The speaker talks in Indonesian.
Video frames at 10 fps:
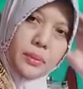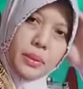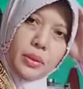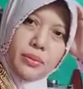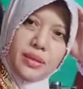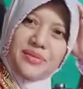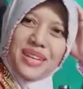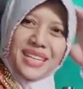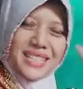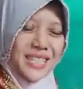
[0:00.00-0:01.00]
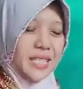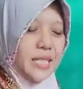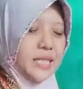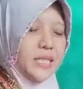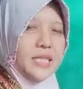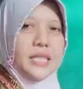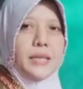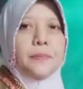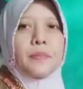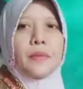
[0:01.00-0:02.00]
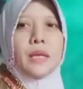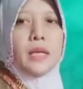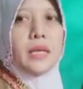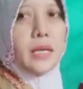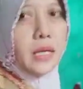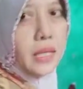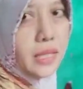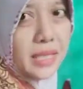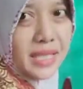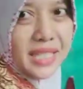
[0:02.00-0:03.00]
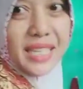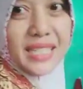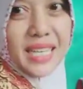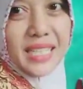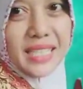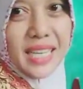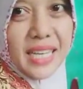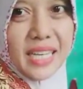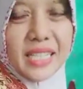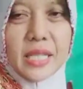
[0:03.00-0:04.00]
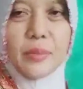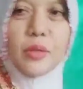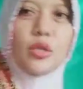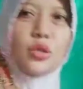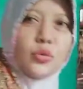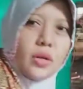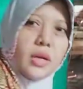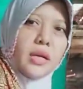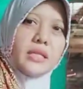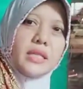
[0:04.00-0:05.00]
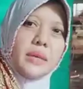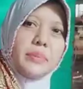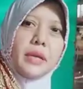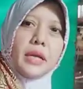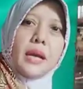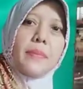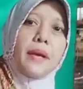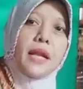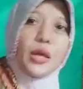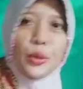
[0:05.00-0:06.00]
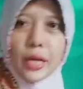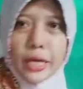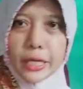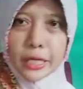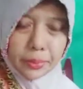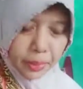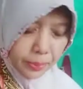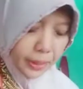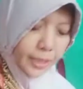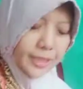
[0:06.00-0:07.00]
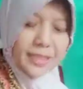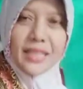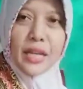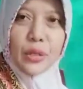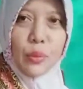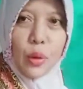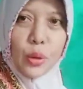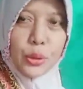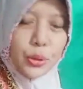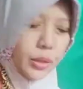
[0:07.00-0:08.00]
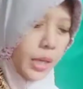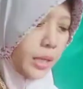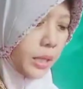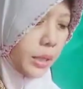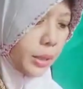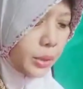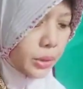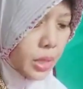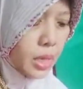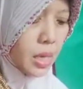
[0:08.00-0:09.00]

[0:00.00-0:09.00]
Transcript: yang baru menemukan channel ini uh, ini ciri khas aja jadi buat seru-seruan aja biar gampang yang gulei dan penak nih wong gitu ya terus